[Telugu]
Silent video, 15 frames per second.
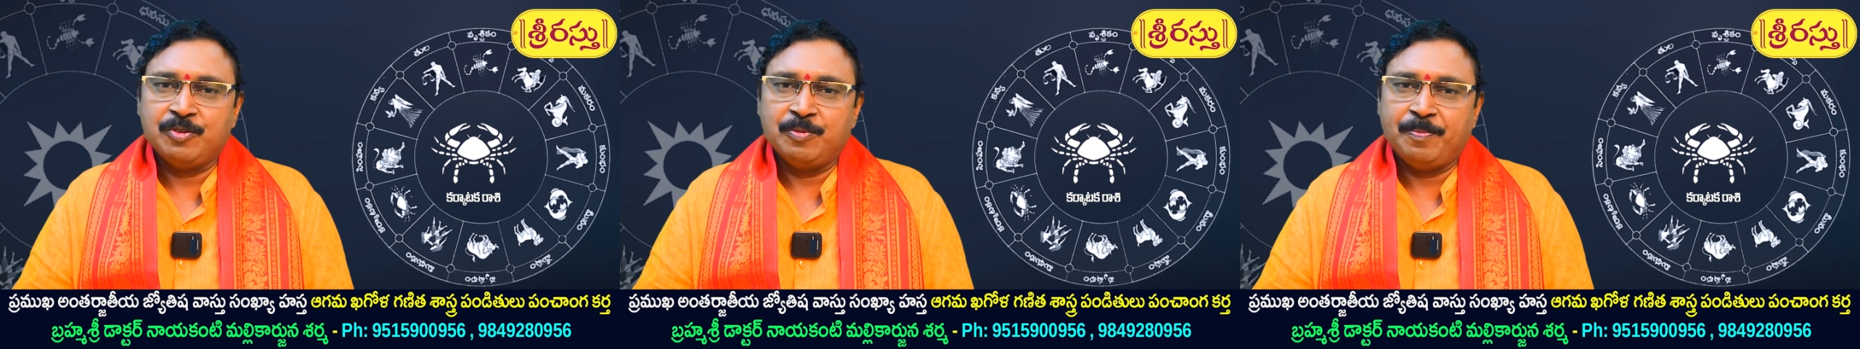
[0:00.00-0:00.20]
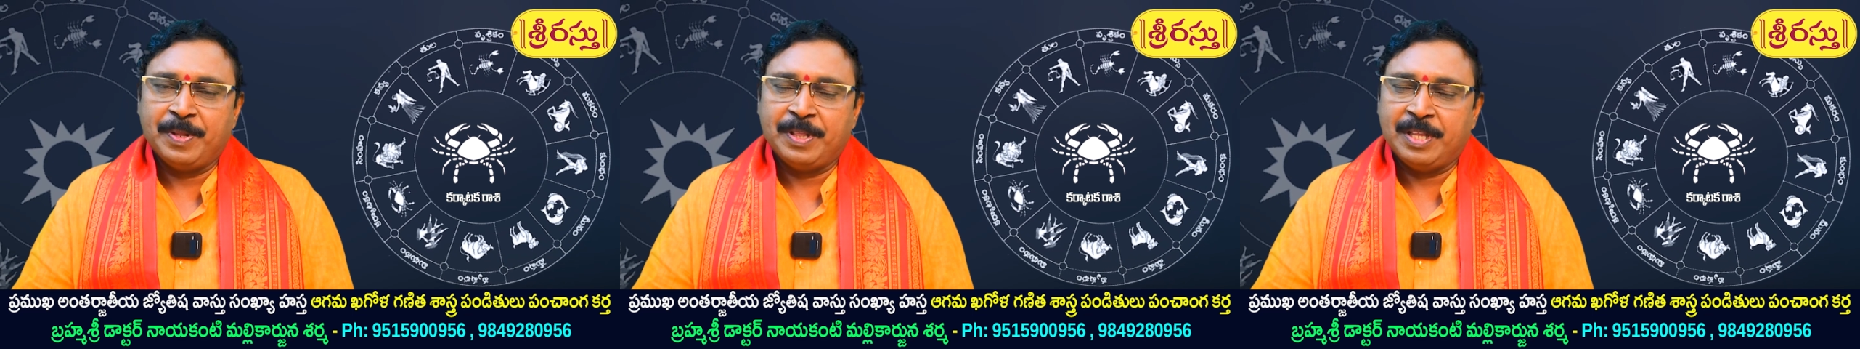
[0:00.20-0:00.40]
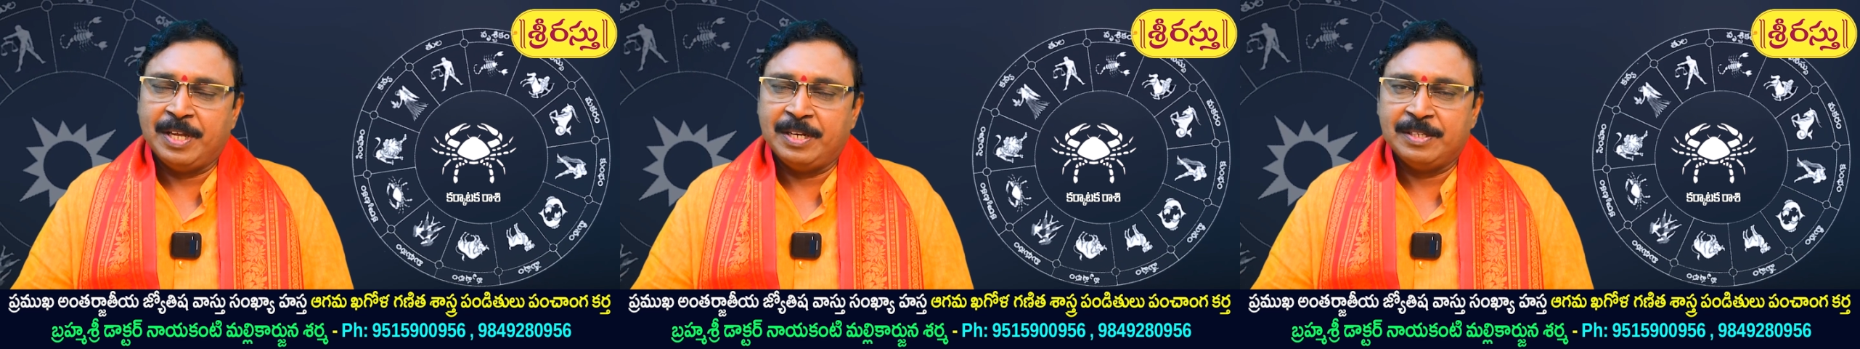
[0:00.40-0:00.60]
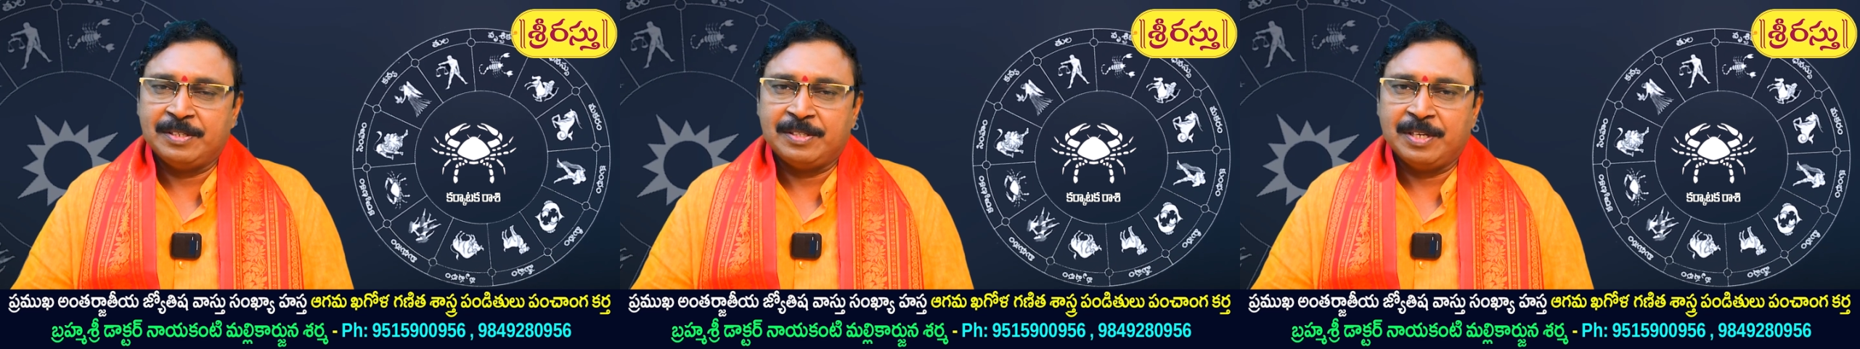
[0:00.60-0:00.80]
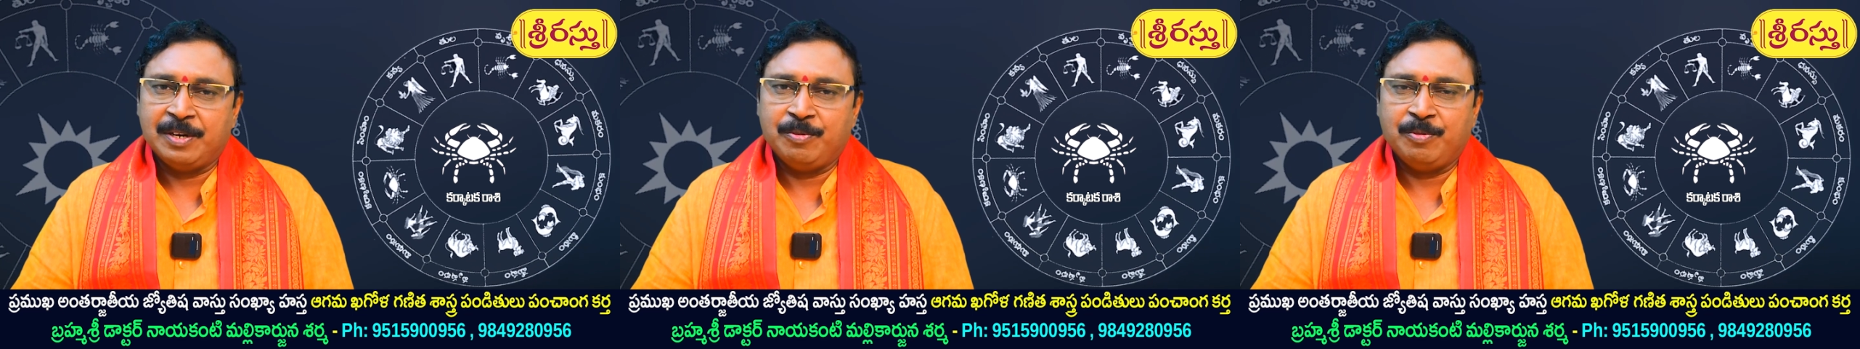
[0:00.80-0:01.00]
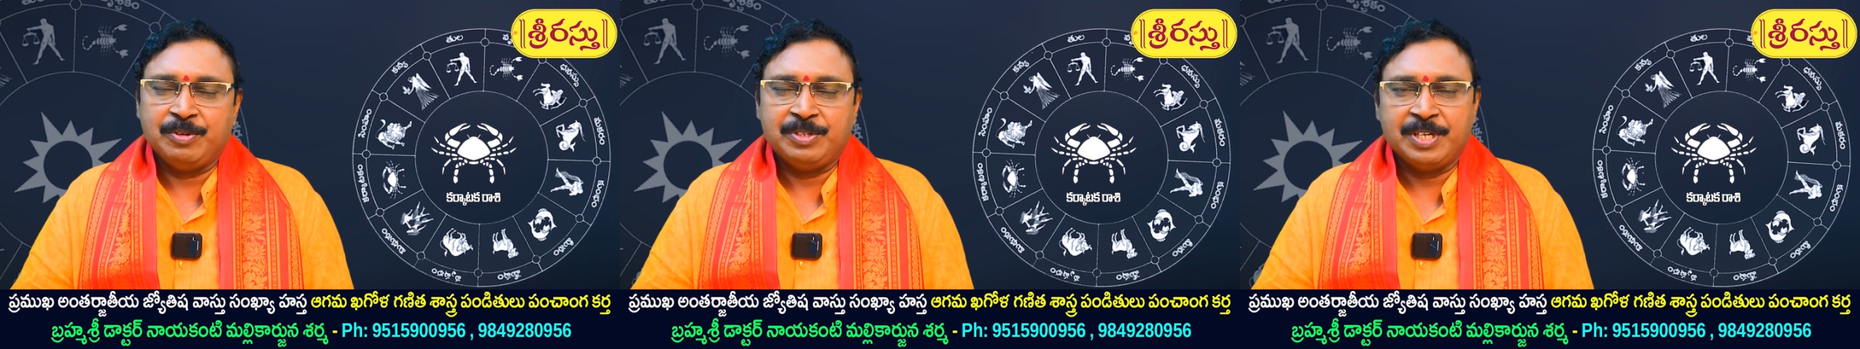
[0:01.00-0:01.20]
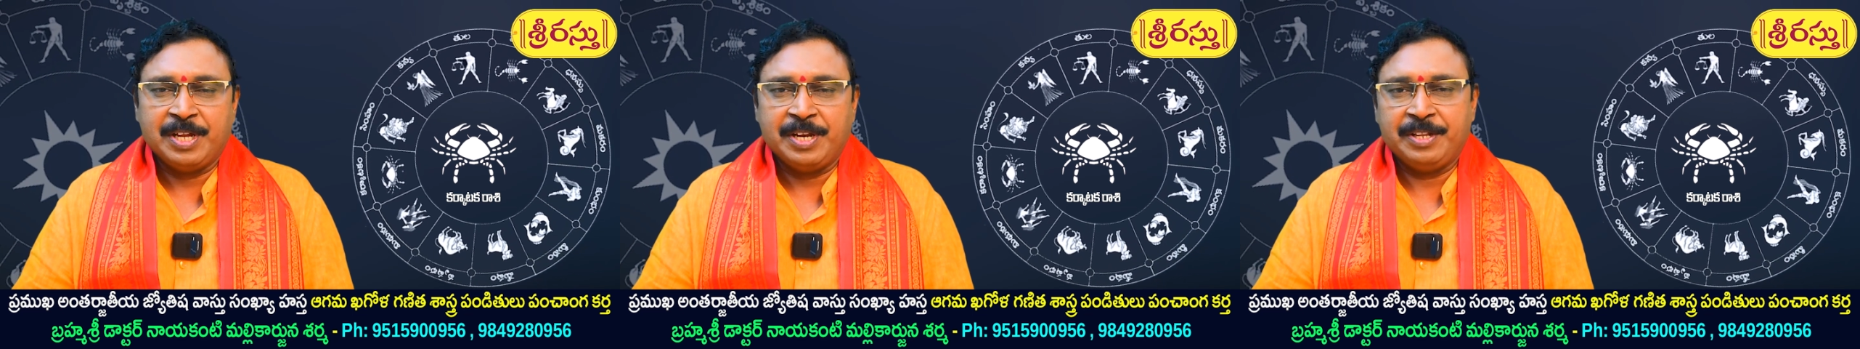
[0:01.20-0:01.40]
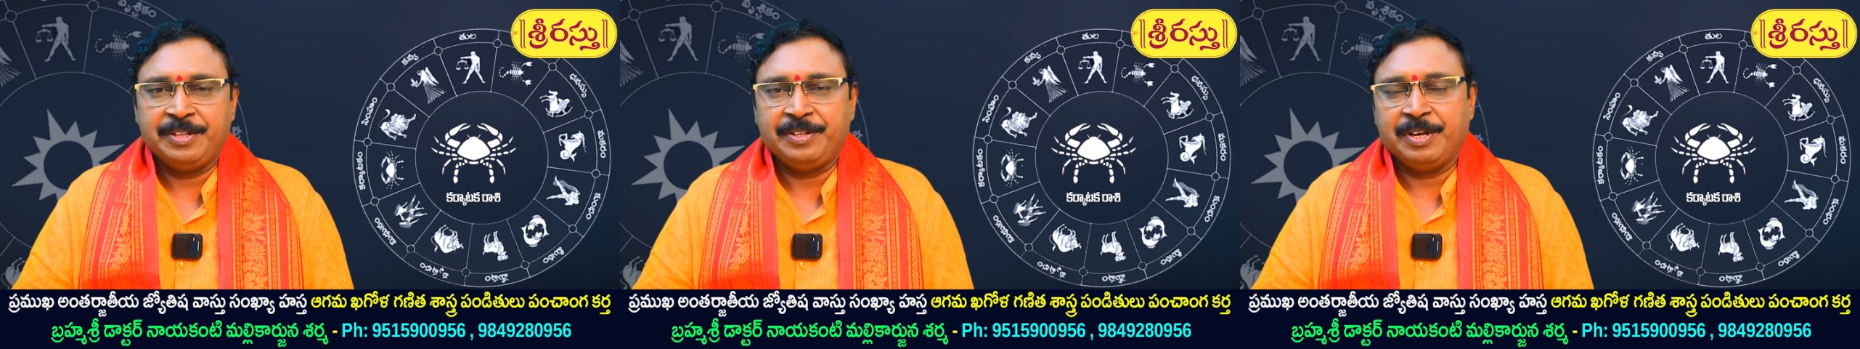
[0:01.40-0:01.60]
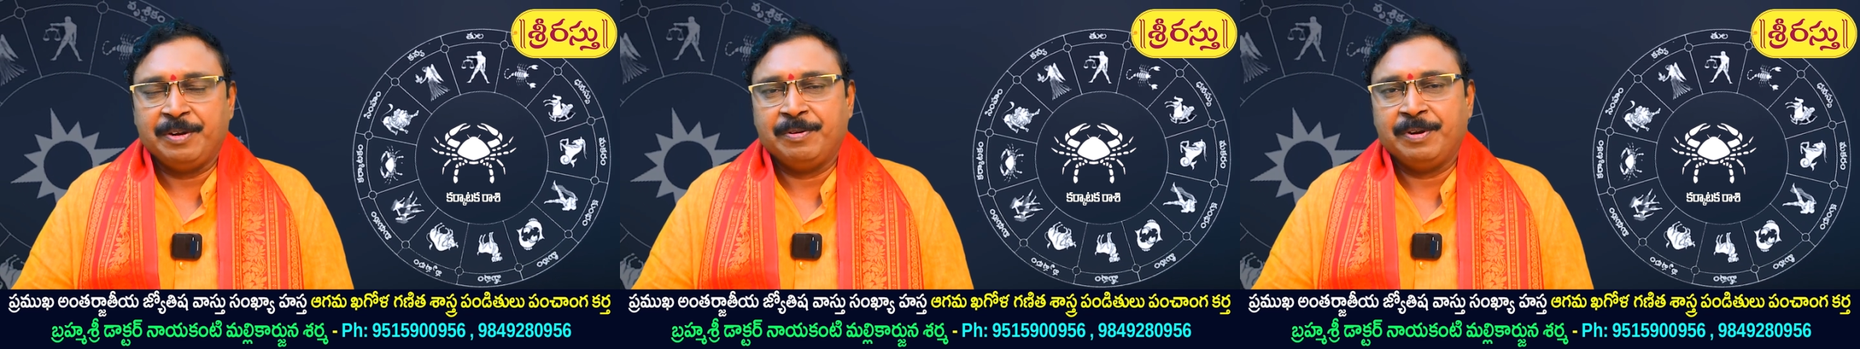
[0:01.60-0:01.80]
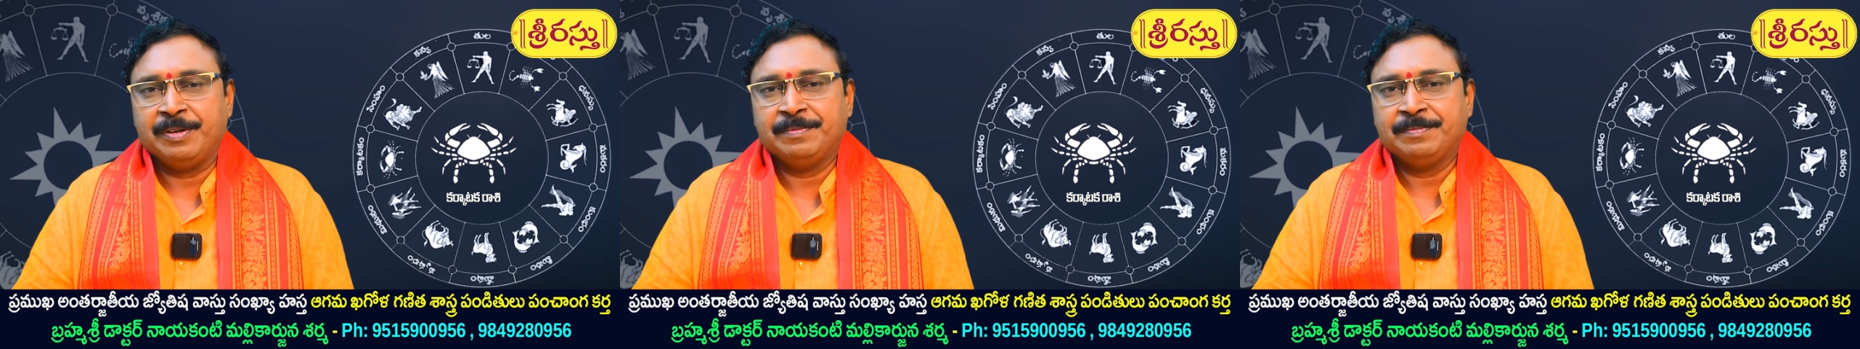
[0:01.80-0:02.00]
అసుఫలితాన్ని ఇస్తాడు గోచారిత్య
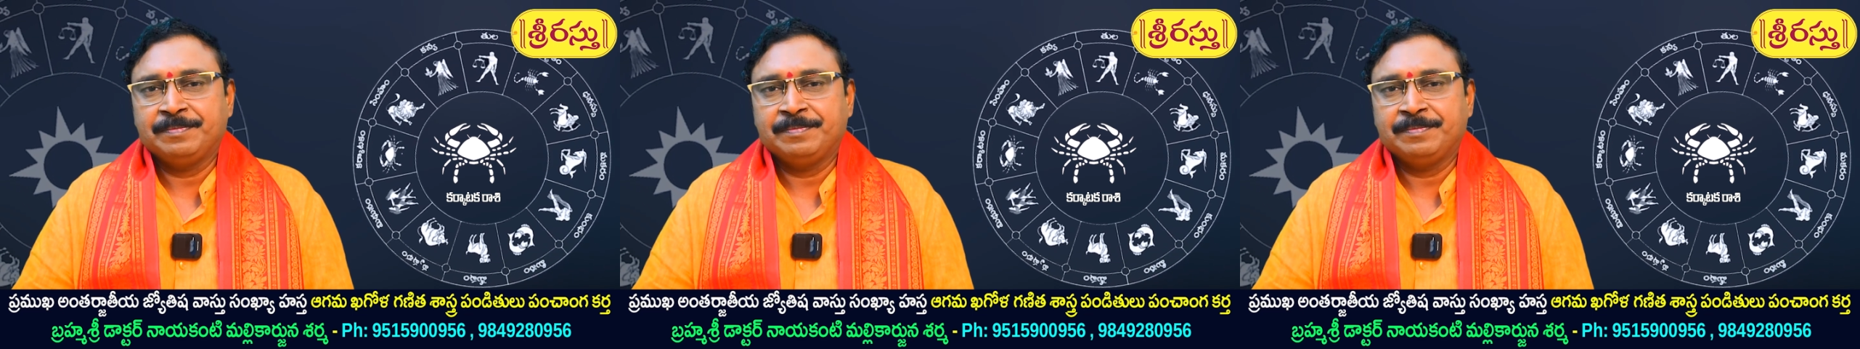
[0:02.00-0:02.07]
కూడా